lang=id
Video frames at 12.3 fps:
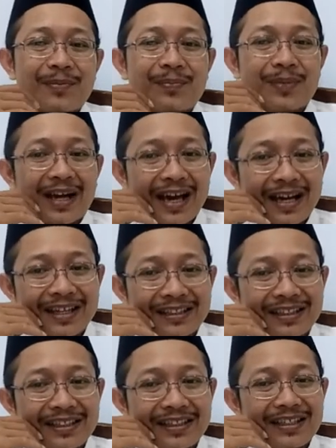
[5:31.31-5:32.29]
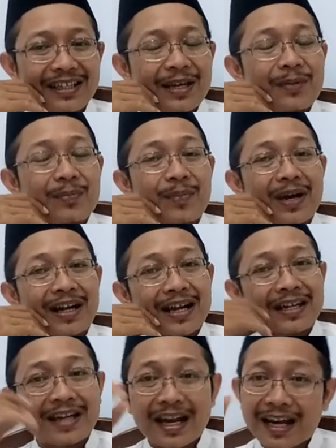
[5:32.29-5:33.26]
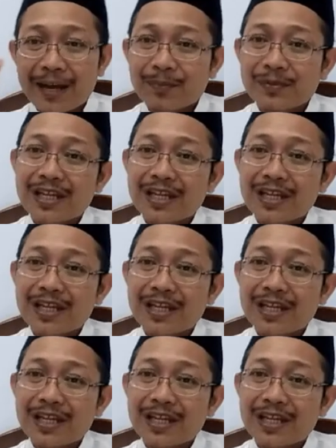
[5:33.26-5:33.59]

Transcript: berarti maka dalam